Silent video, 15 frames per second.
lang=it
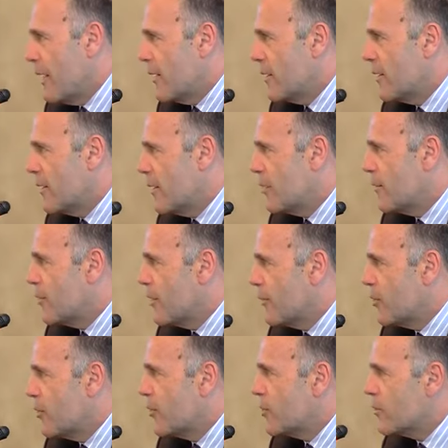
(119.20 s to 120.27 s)
eh,
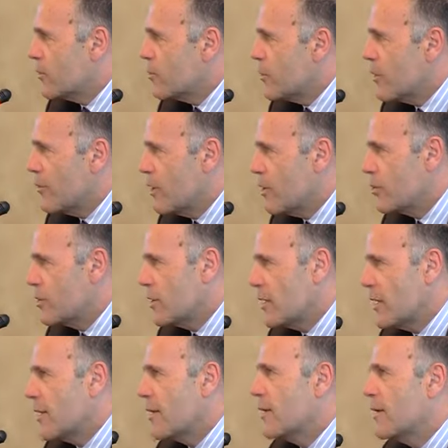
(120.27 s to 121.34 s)
perché diventa
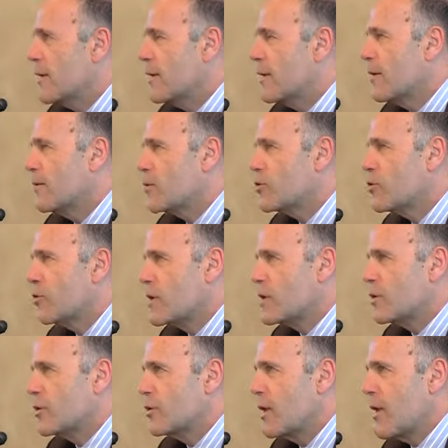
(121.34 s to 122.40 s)
poco comprensibile
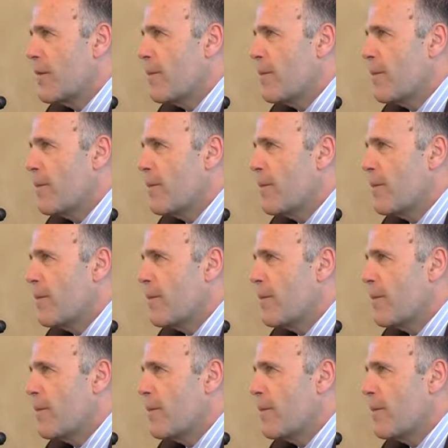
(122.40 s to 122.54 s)
come si